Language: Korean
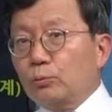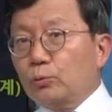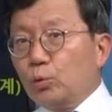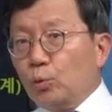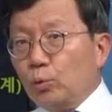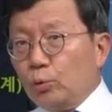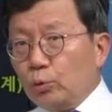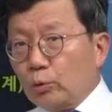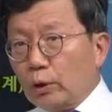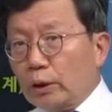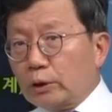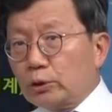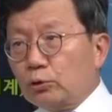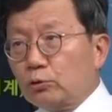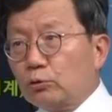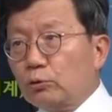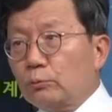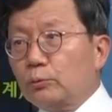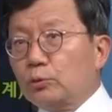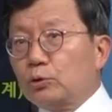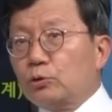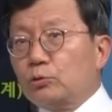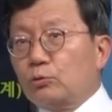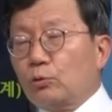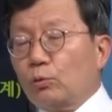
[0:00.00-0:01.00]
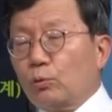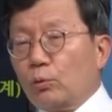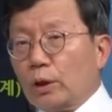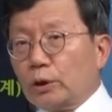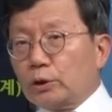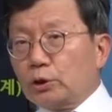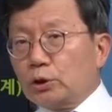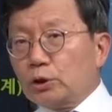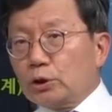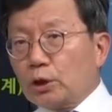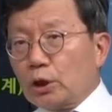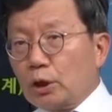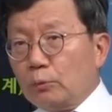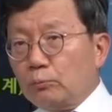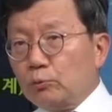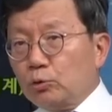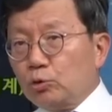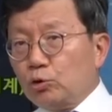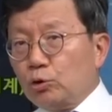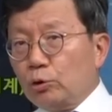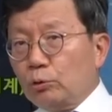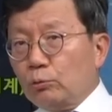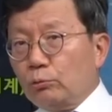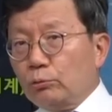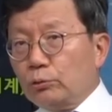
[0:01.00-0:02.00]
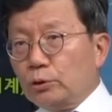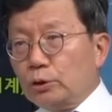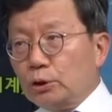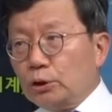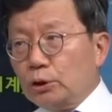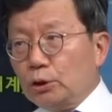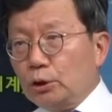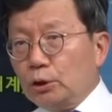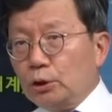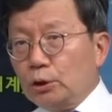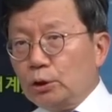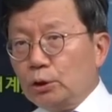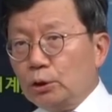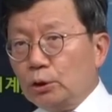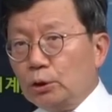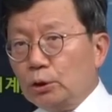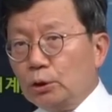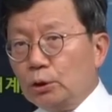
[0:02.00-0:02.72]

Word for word: 돈 가진 놈이 돈 가진 사람이 최고지.